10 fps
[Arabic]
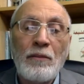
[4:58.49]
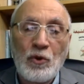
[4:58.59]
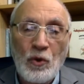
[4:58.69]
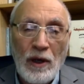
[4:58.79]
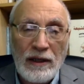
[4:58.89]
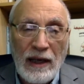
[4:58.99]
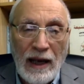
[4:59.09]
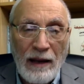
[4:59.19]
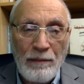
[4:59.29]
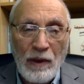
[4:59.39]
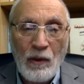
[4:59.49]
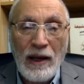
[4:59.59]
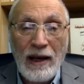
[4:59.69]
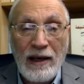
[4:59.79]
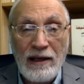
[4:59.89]
بصورة عامة
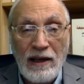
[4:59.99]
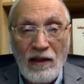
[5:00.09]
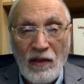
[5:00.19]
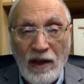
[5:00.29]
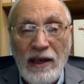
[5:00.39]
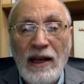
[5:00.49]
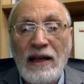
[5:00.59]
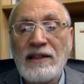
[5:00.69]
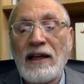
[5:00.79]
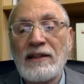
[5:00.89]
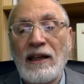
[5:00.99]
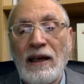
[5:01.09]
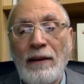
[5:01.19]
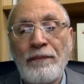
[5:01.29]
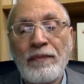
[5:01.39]
ولكن النظرية
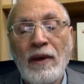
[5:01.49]
الأساسية